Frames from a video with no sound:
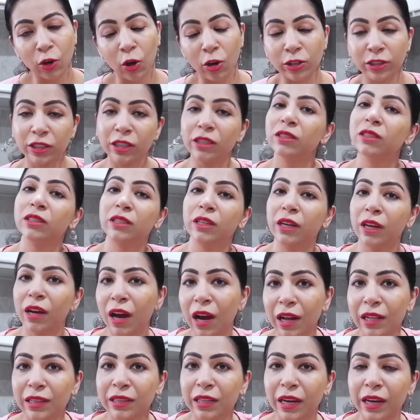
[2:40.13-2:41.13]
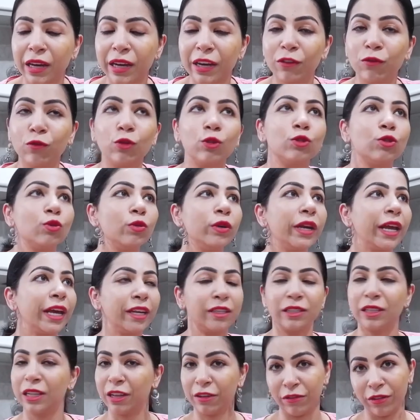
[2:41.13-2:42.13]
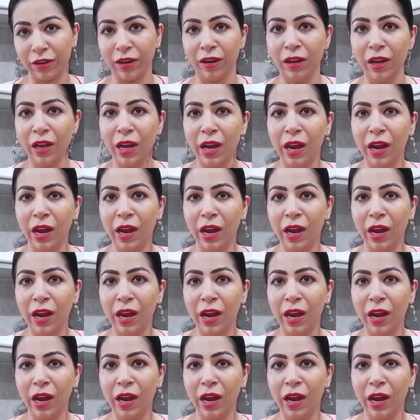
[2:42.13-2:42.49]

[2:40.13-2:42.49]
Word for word: टॉक्सिन्स निकालता है वो तो नेक्स्ट लेवल